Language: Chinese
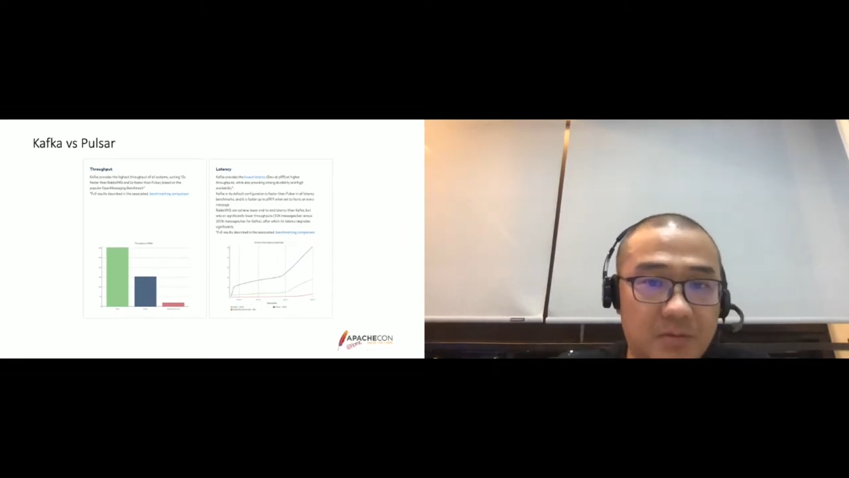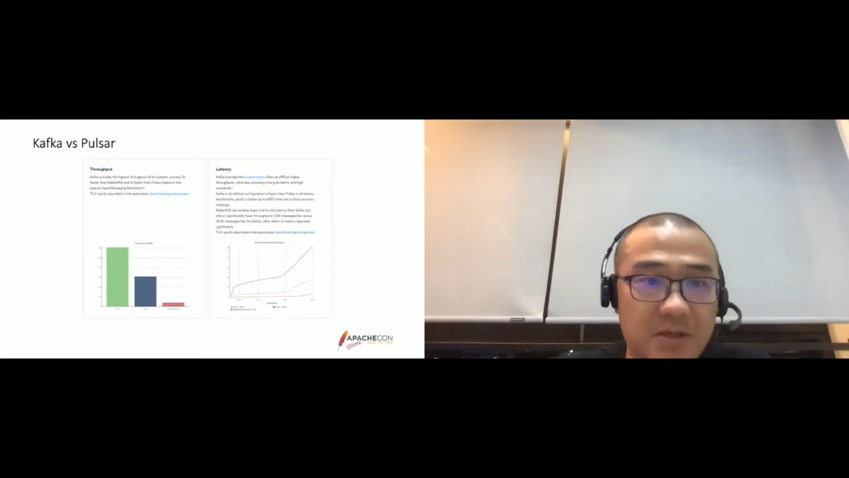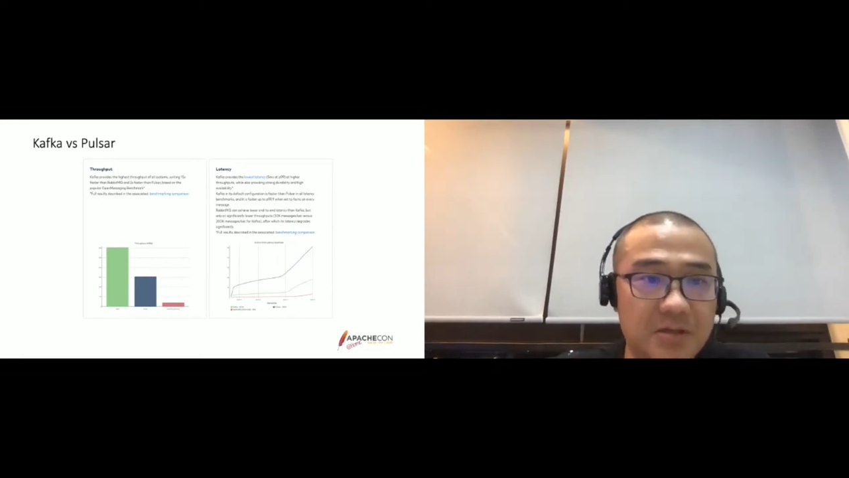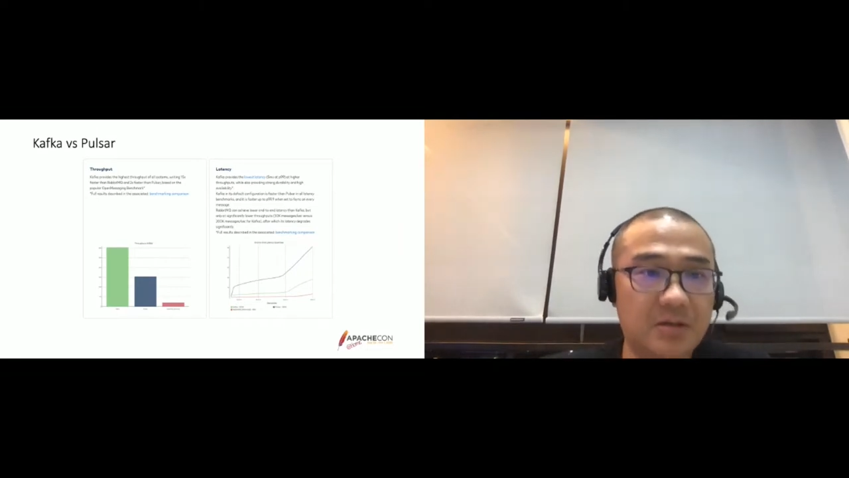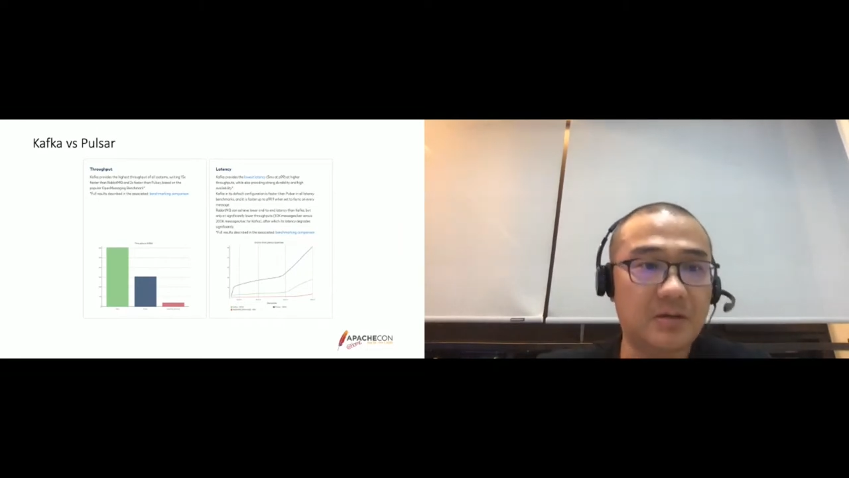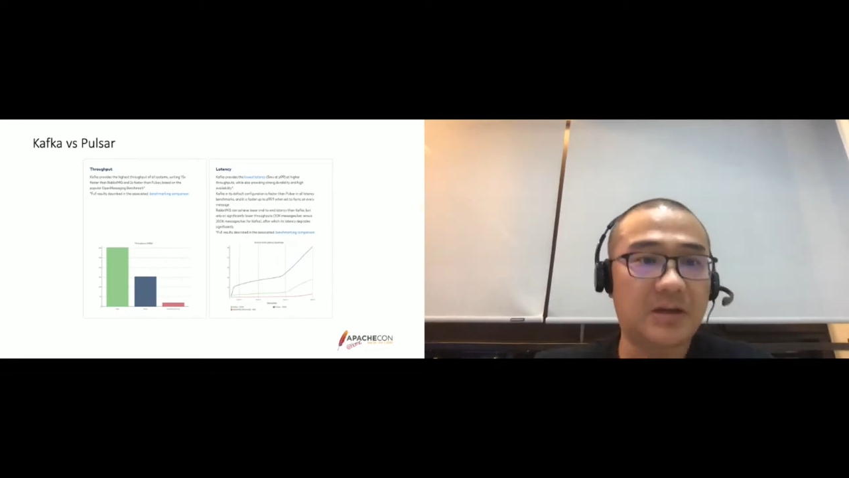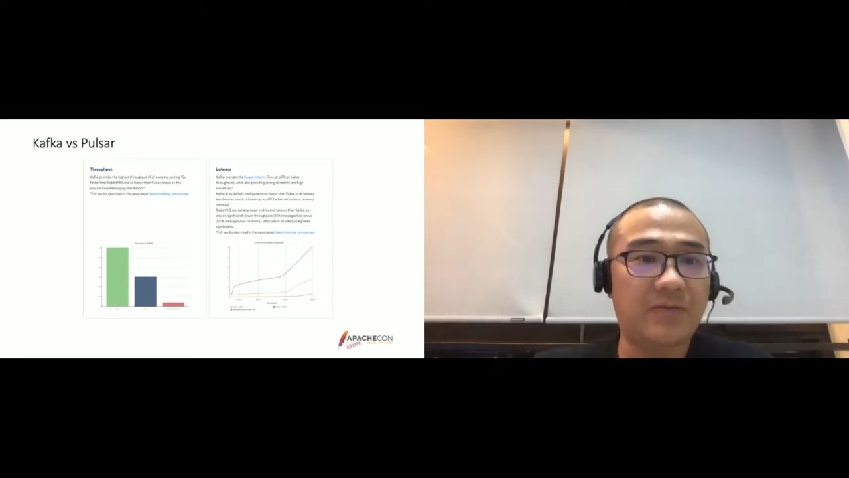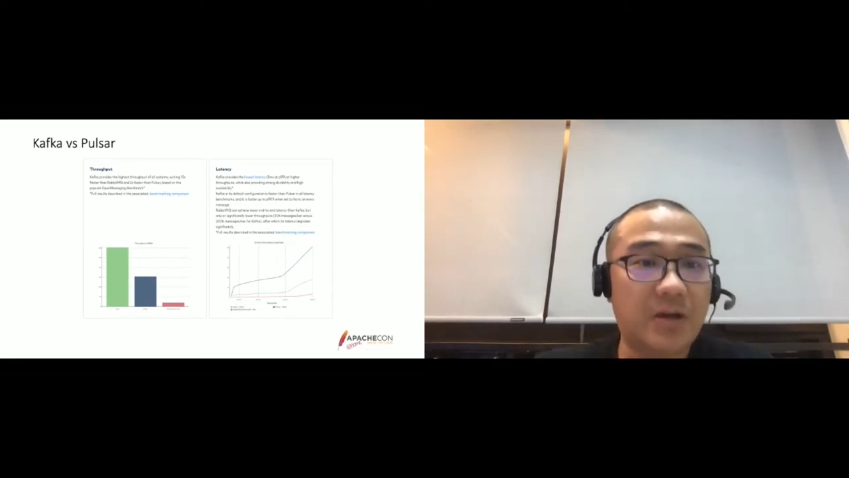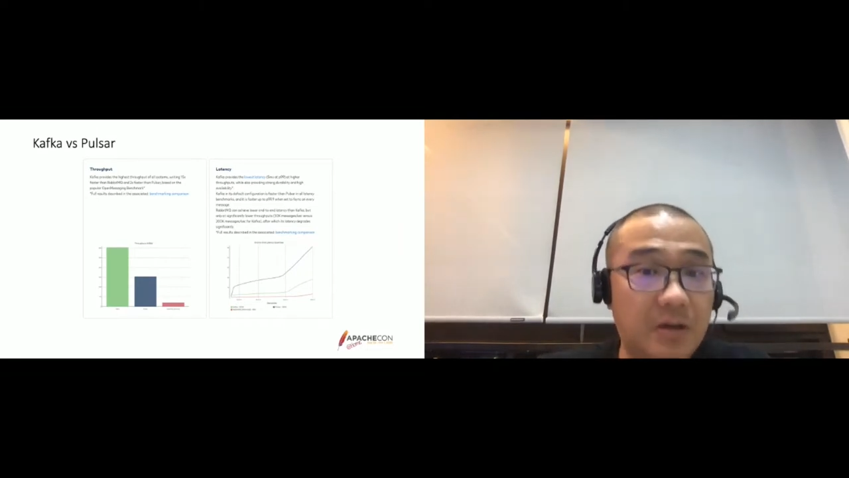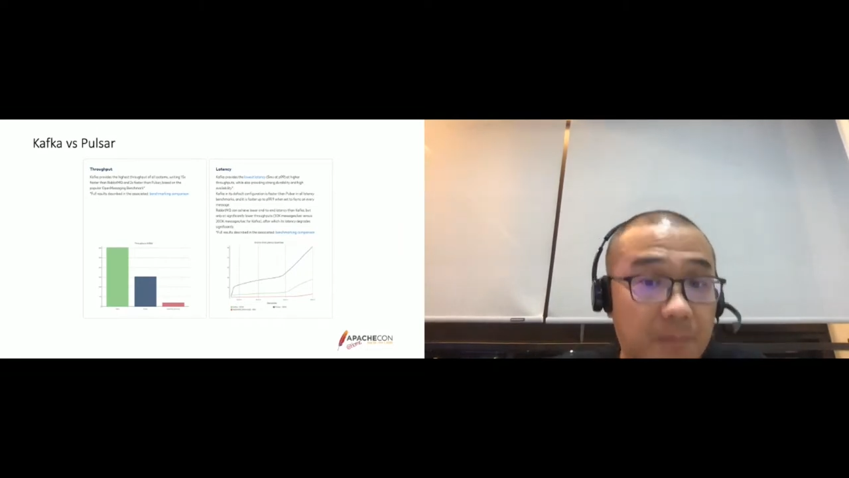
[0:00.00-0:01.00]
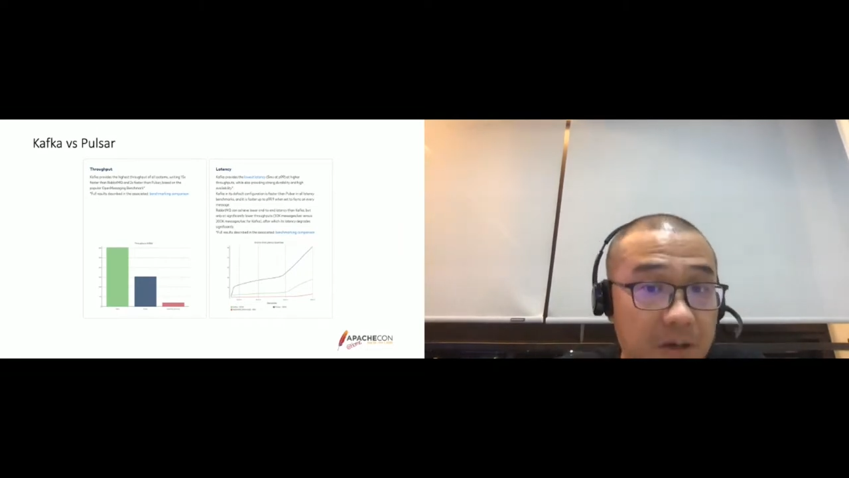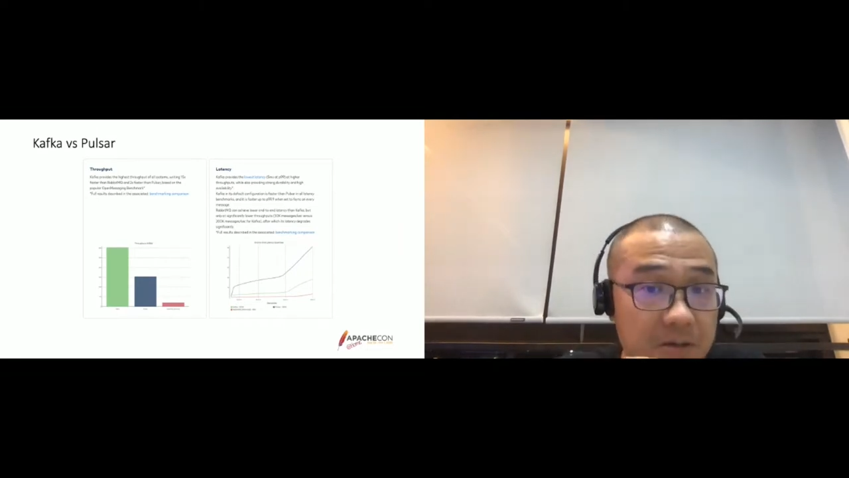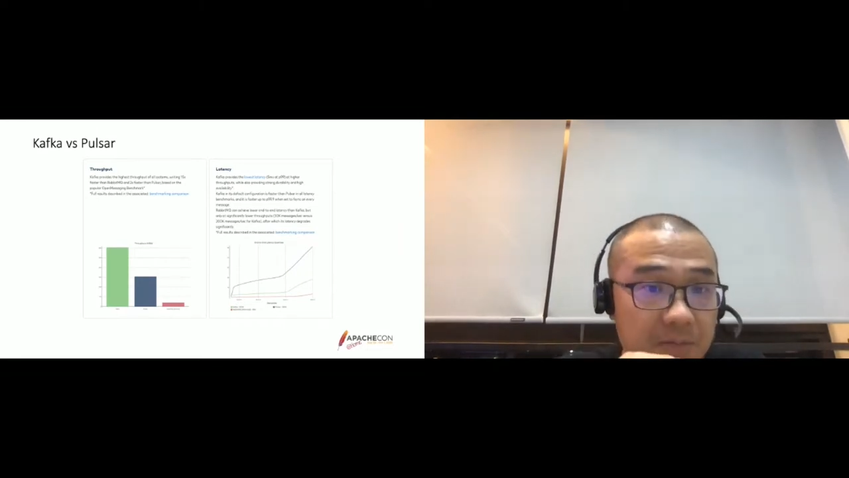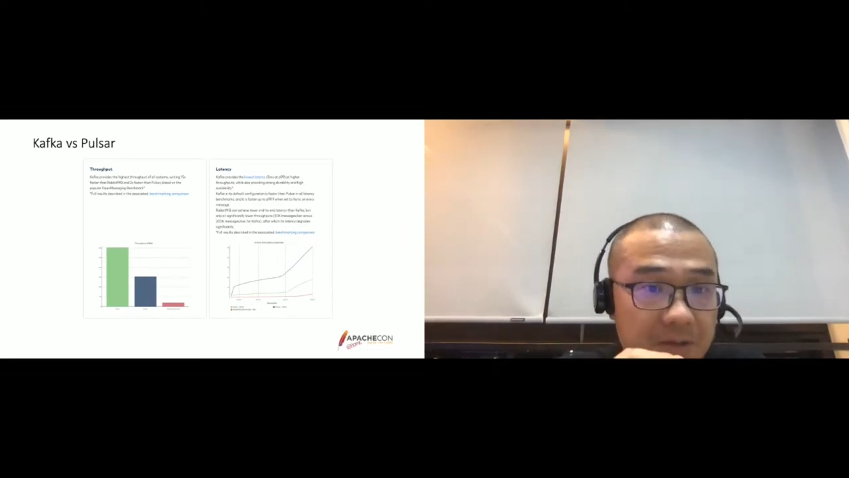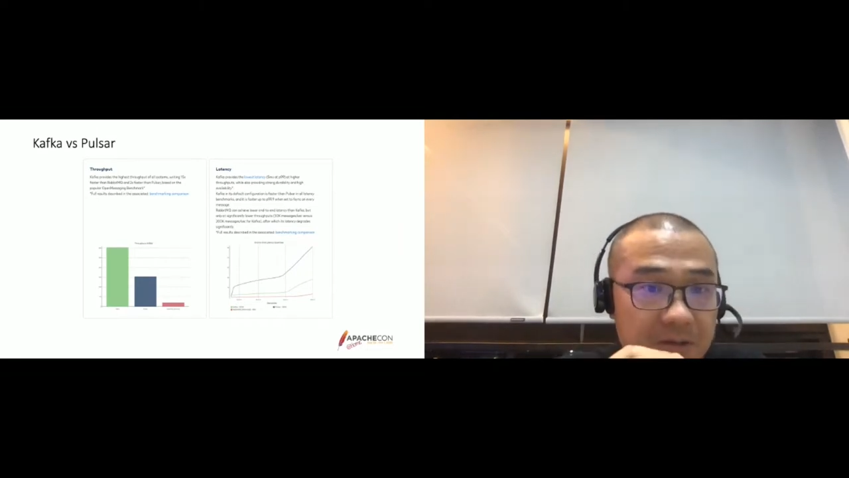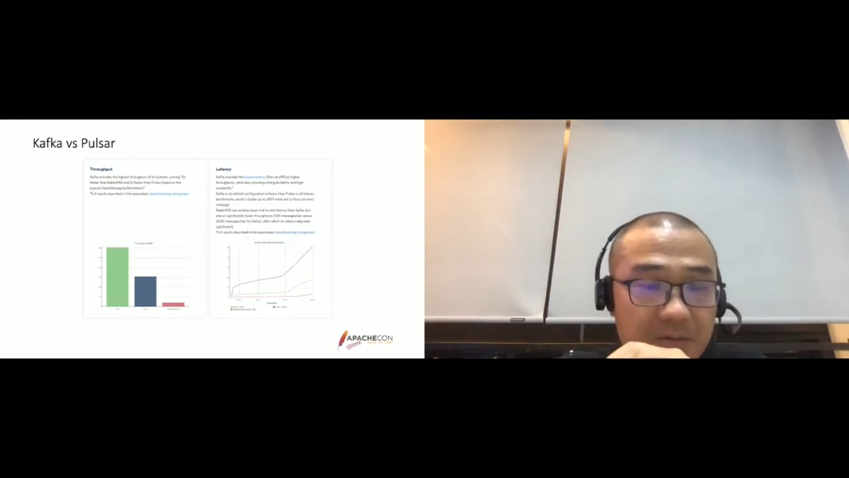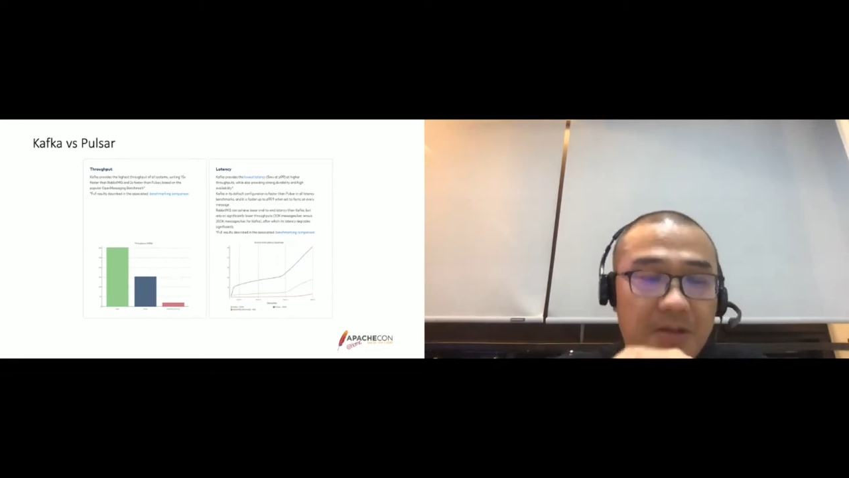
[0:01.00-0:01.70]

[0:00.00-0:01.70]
这个是 Kafka 跟 p a s a 的比较，